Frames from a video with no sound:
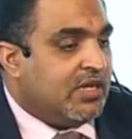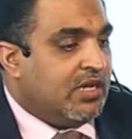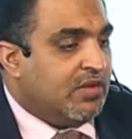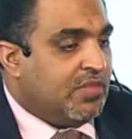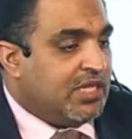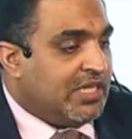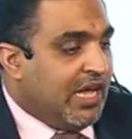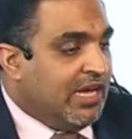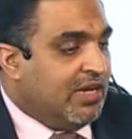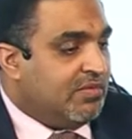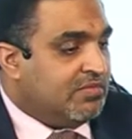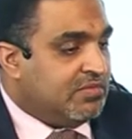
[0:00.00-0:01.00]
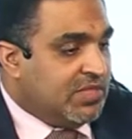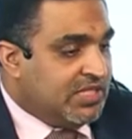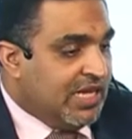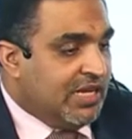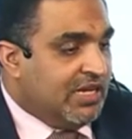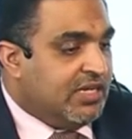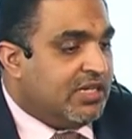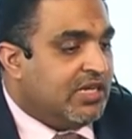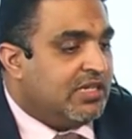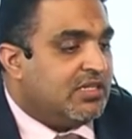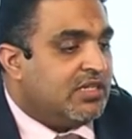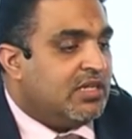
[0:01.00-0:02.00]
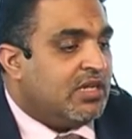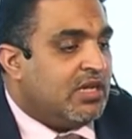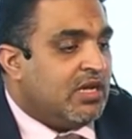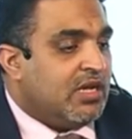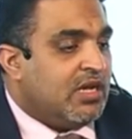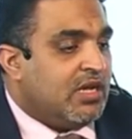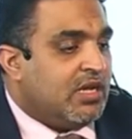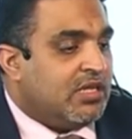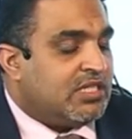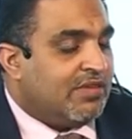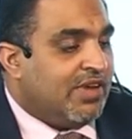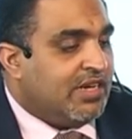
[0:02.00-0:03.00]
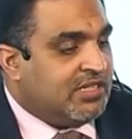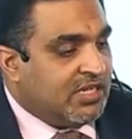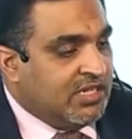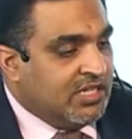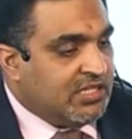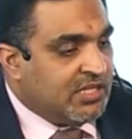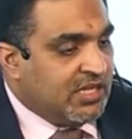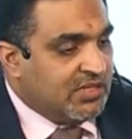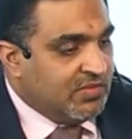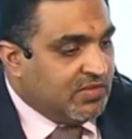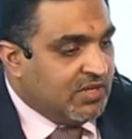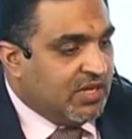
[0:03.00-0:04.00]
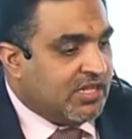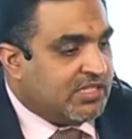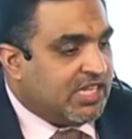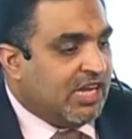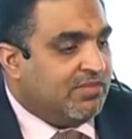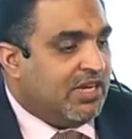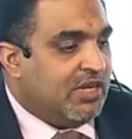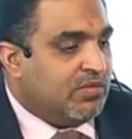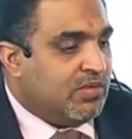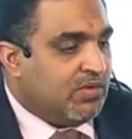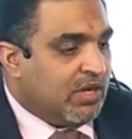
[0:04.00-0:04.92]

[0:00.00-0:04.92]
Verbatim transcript: بقت حل مثالي ليها آه، طبعا التكنيس كان كان صعب الأول وكان